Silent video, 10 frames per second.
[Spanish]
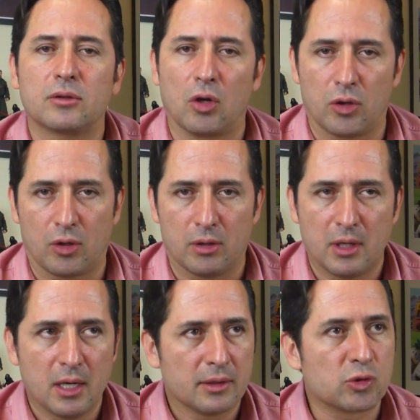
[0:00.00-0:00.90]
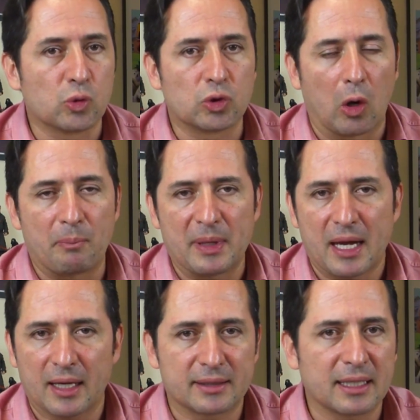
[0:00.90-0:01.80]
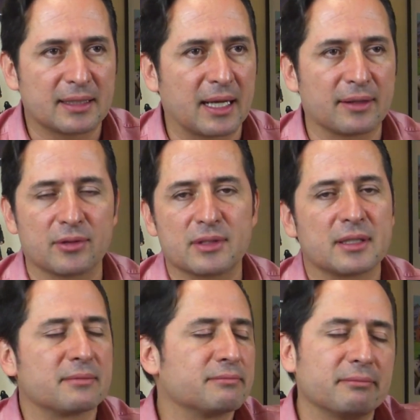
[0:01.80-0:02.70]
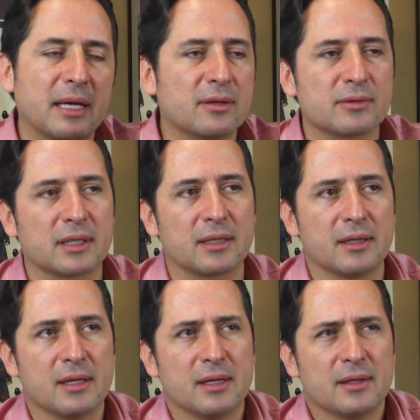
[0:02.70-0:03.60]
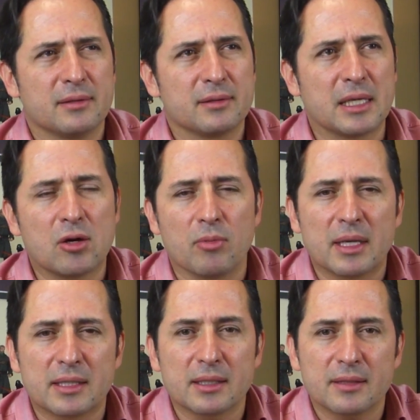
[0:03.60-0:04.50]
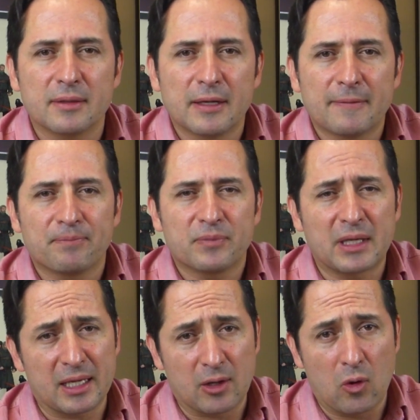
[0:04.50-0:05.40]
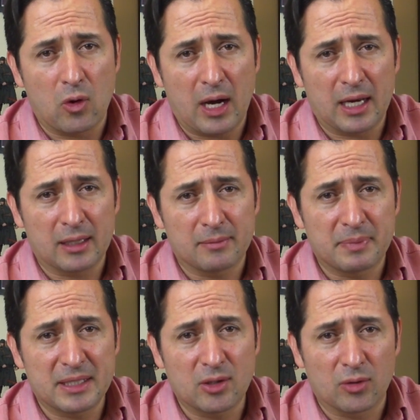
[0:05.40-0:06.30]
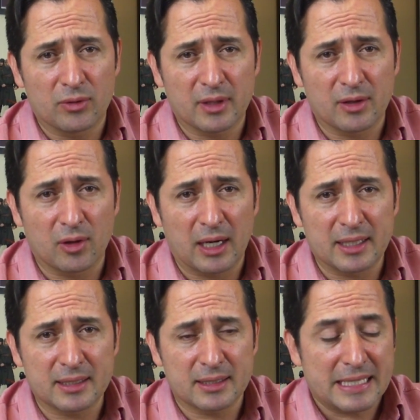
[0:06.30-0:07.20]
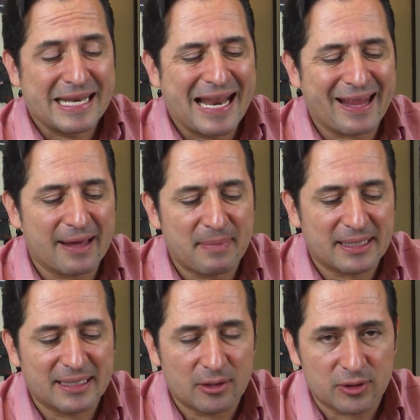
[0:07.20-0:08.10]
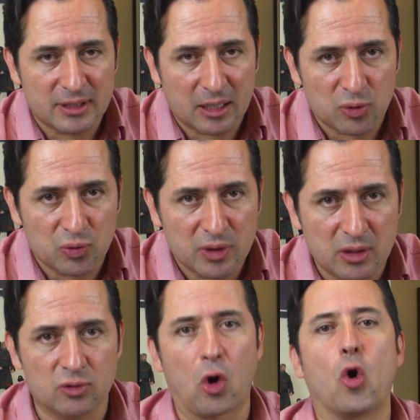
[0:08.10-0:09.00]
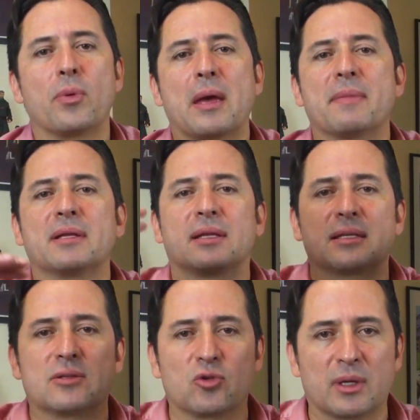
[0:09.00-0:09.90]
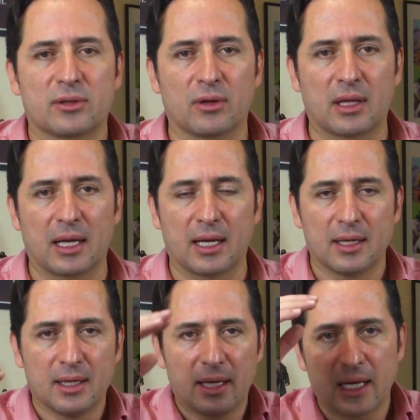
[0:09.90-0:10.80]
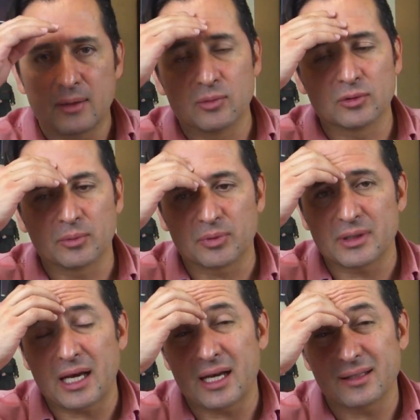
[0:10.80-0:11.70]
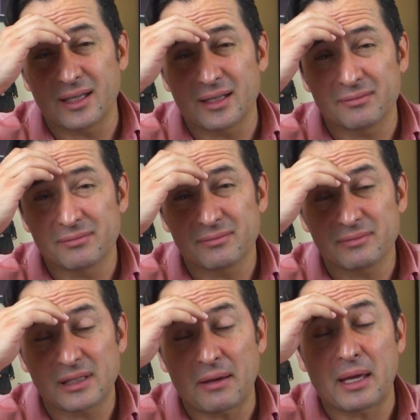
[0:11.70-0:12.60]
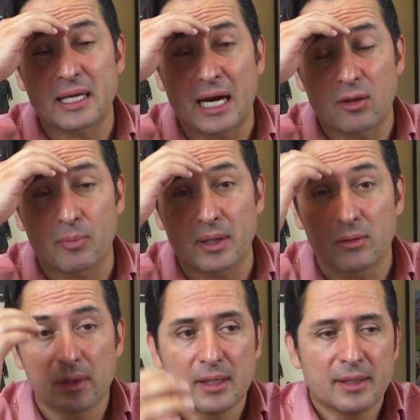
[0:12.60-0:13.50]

todo, su topia, etcétera. Entonces, en menos de cinco meses ya llegó al billón de dólares, nada más en los Estados Unidos. Obviamente, si suman todo el mundo, pues ya, ya, ya había llegado, pero